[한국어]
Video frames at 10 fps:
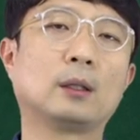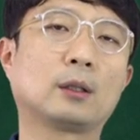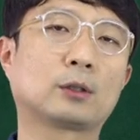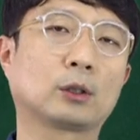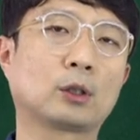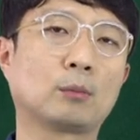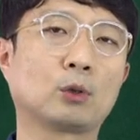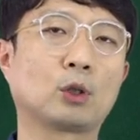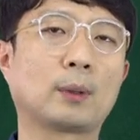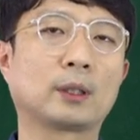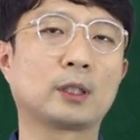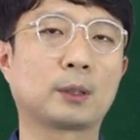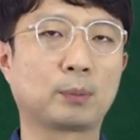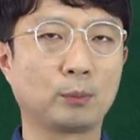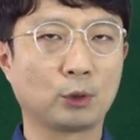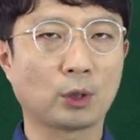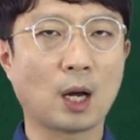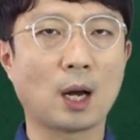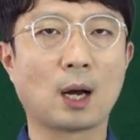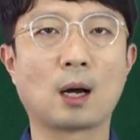특정 성분으로 만든
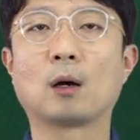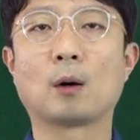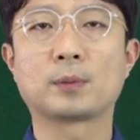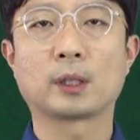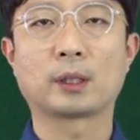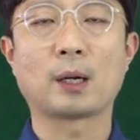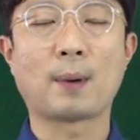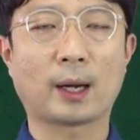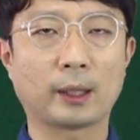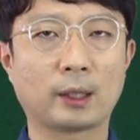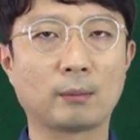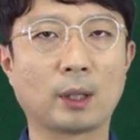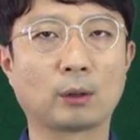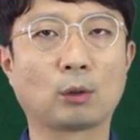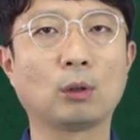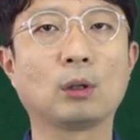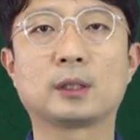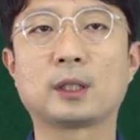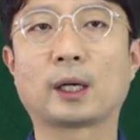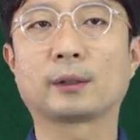식품류가 업체들의 마케팅만으로
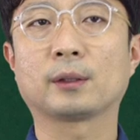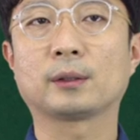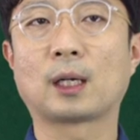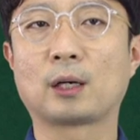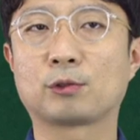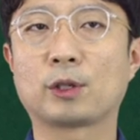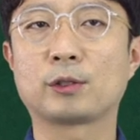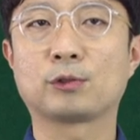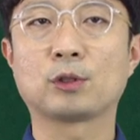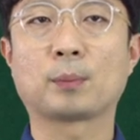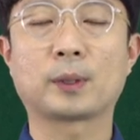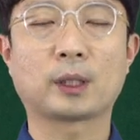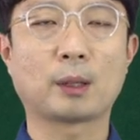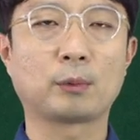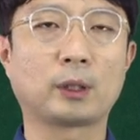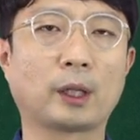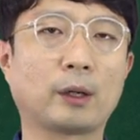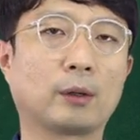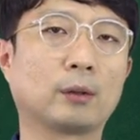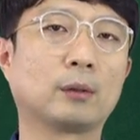시장에서 장수할 수는 없기
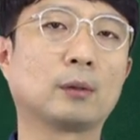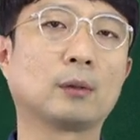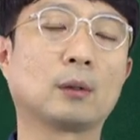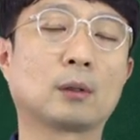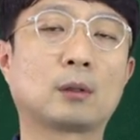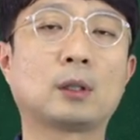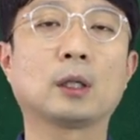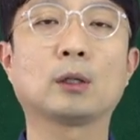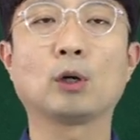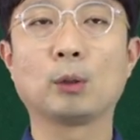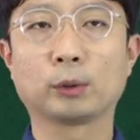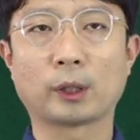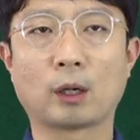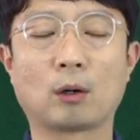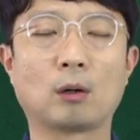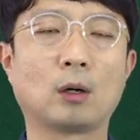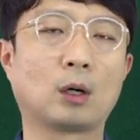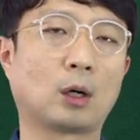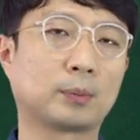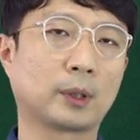때문인데요. 크릴오일 보세요.
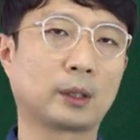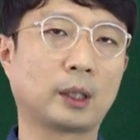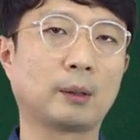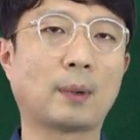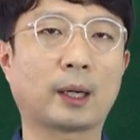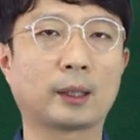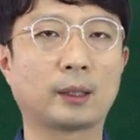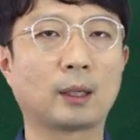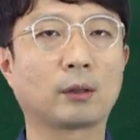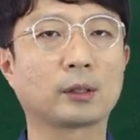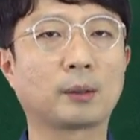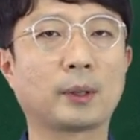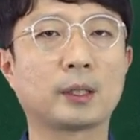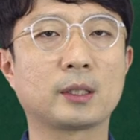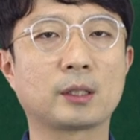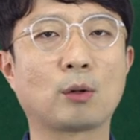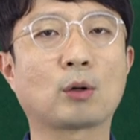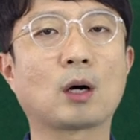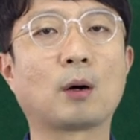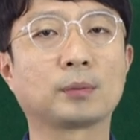업체들이 마케팅한 것에 비해 실제
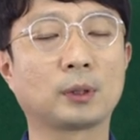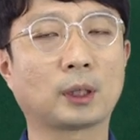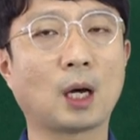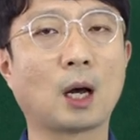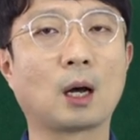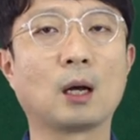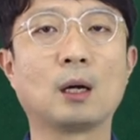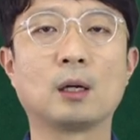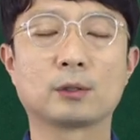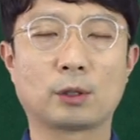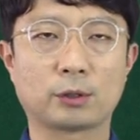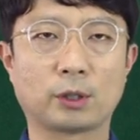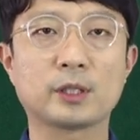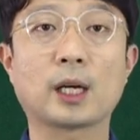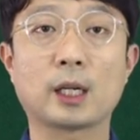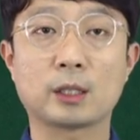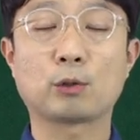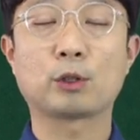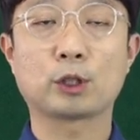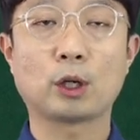효과가 없으니까 서서히
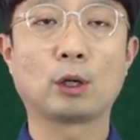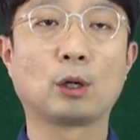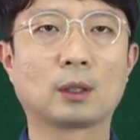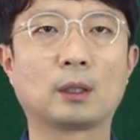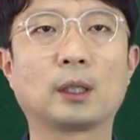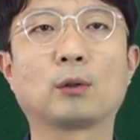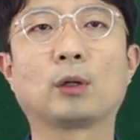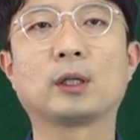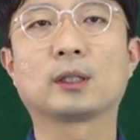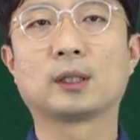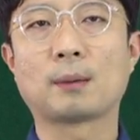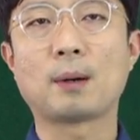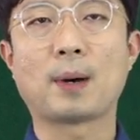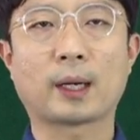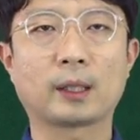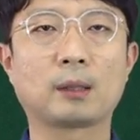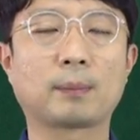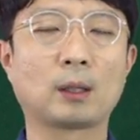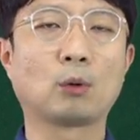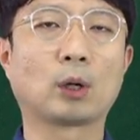사라지고 있죠. 크릴오일은 그나마
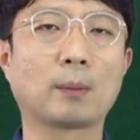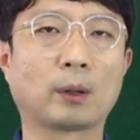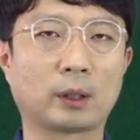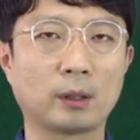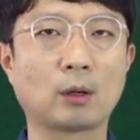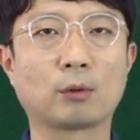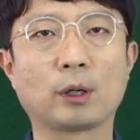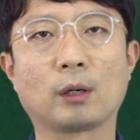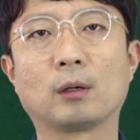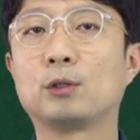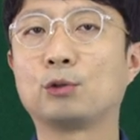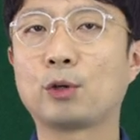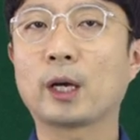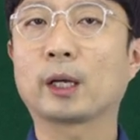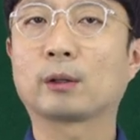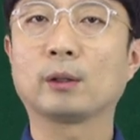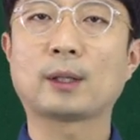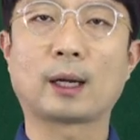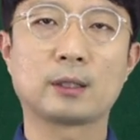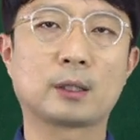마케팅발로 오래 버틴 거고요. 유행했던
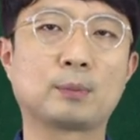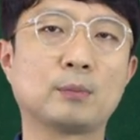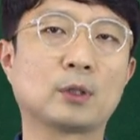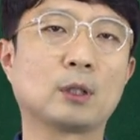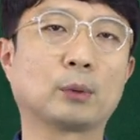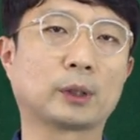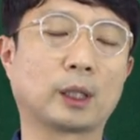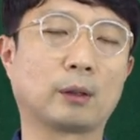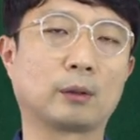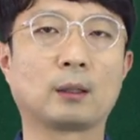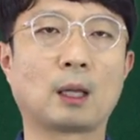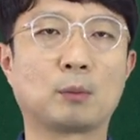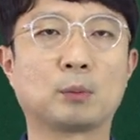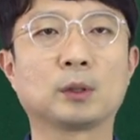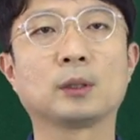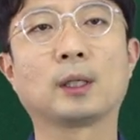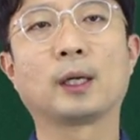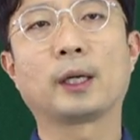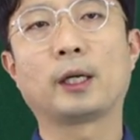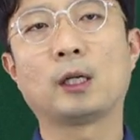다른 식품들을 보세요. 대부분
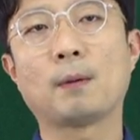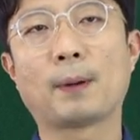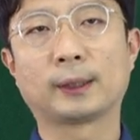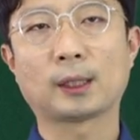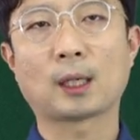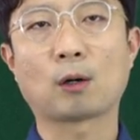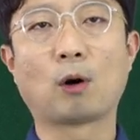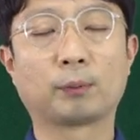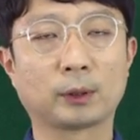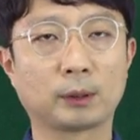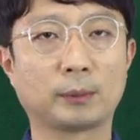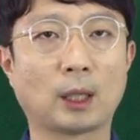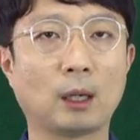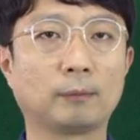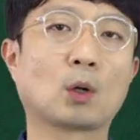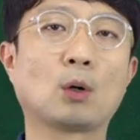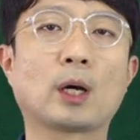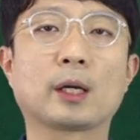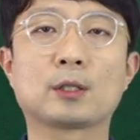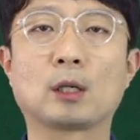1년 반짝하고 없어집니다.
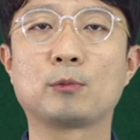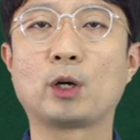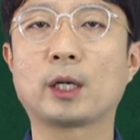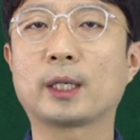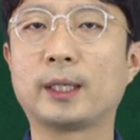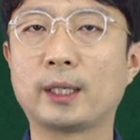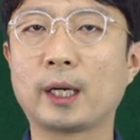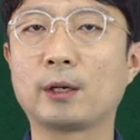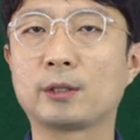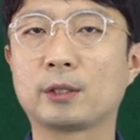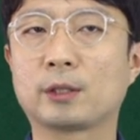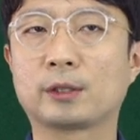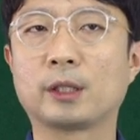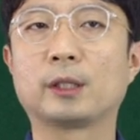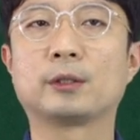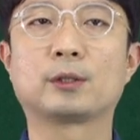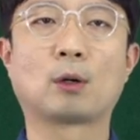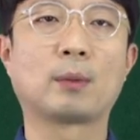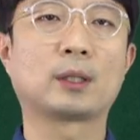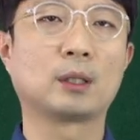콜라겐처럼 유행이 길게 이어지는 것은
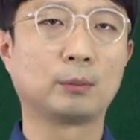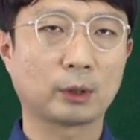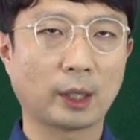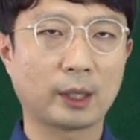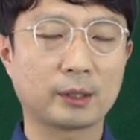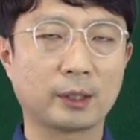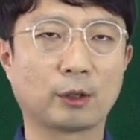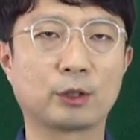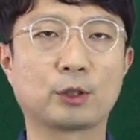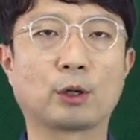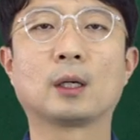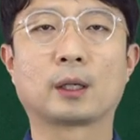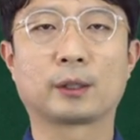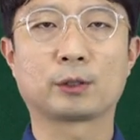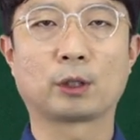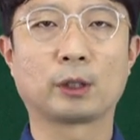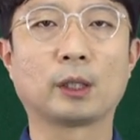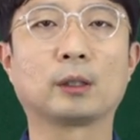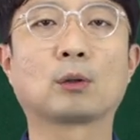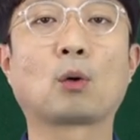정말 드문 케이스인 것이죠. 그래서
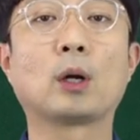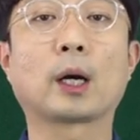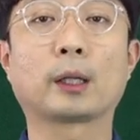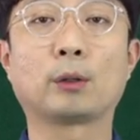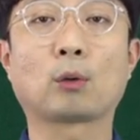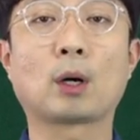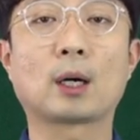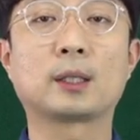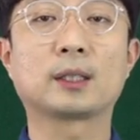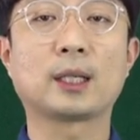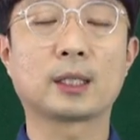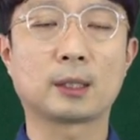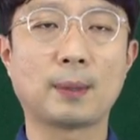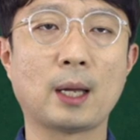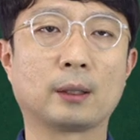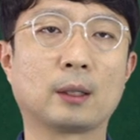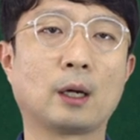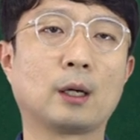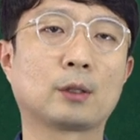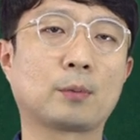저는 콜라겐은 효과가 크진 않지만
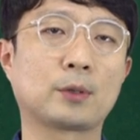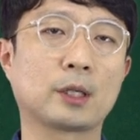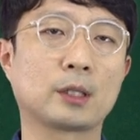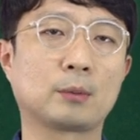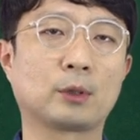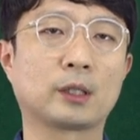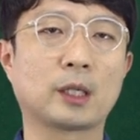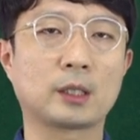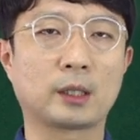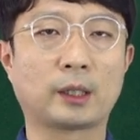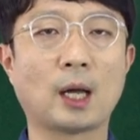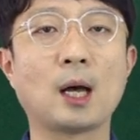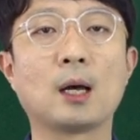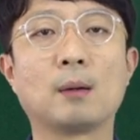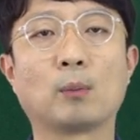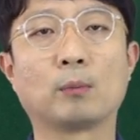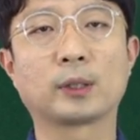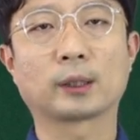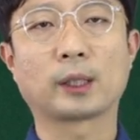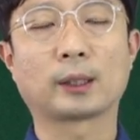섭취하시는 분의 체질이나 몸
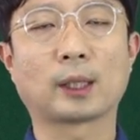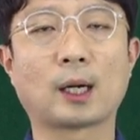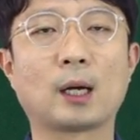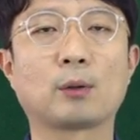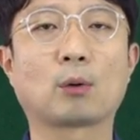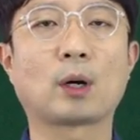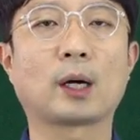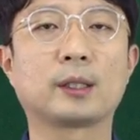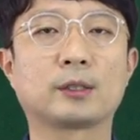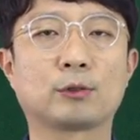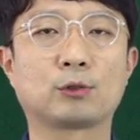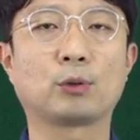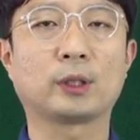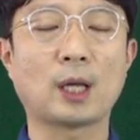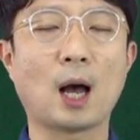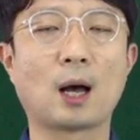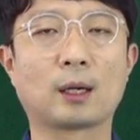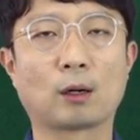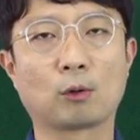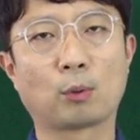상태에 따라 효과가 있을 수도
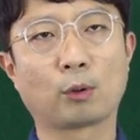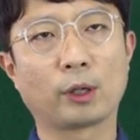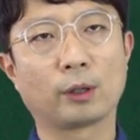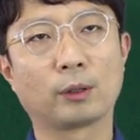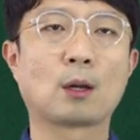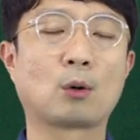있다 라고 보고요.